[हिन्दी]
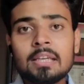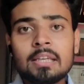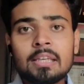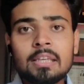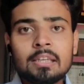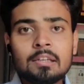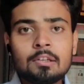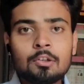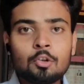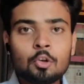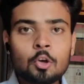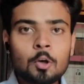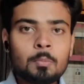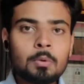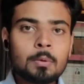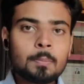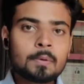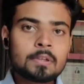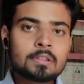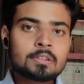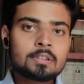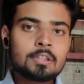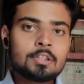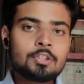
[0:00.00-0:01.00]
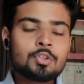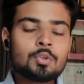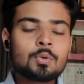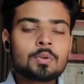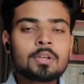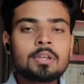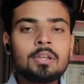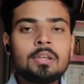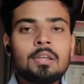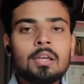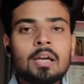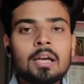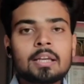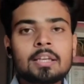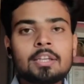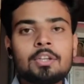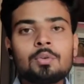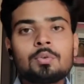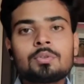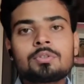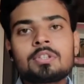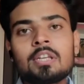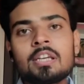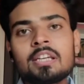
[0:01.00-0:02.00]
कि कोई भी पर्सन जो कि
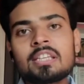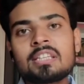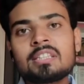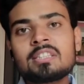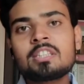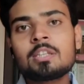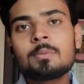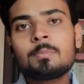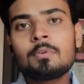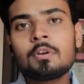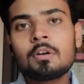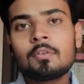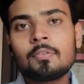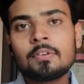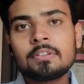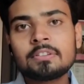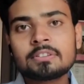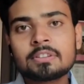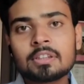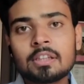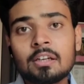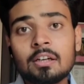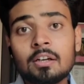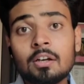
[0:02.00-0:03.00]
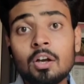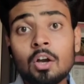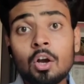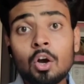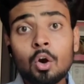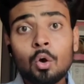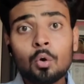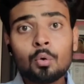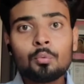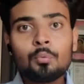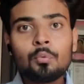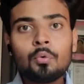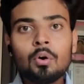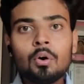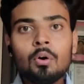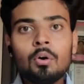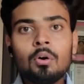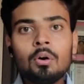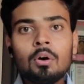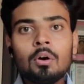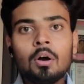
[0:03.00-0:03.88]
अक्यूज है किसी भी ऑफेंस का वो